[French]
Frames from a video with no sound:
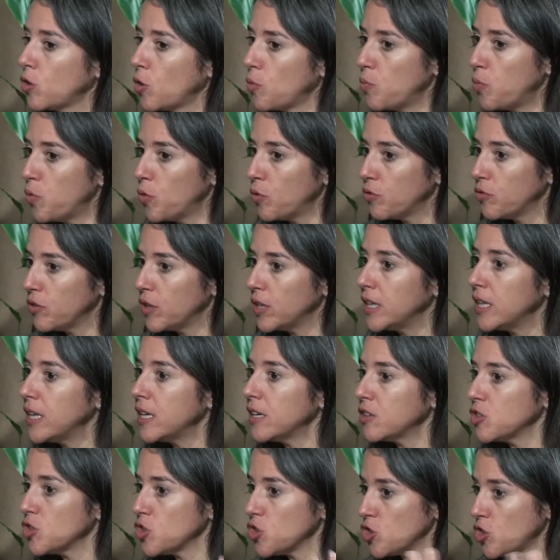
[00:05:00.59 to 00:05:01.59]
donc pour
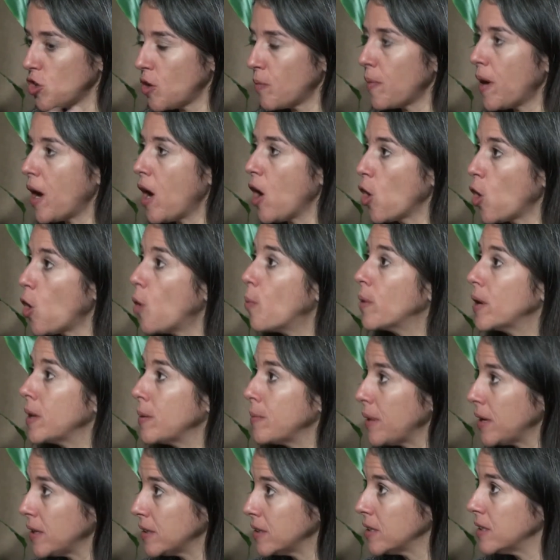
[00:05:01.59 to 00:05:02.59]
venir justement en
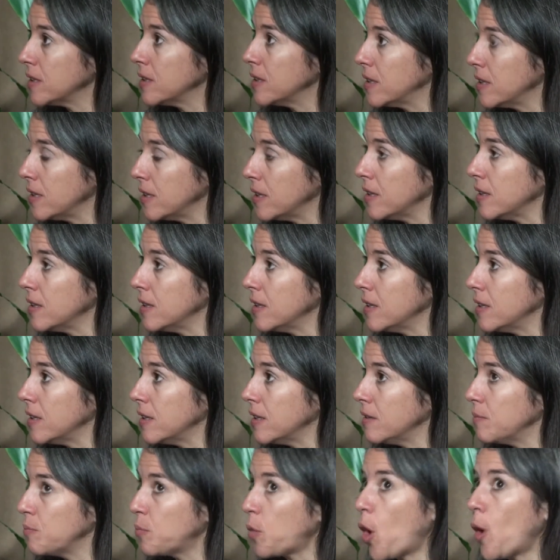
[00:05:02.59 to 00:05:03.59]
complément des, mm-hmm.
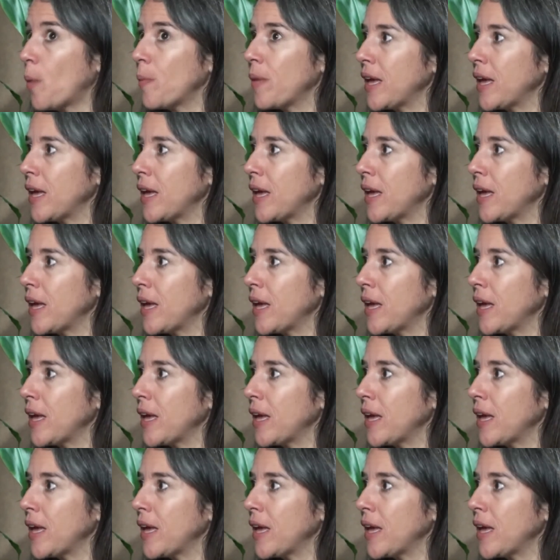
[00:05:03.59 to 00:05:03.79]
des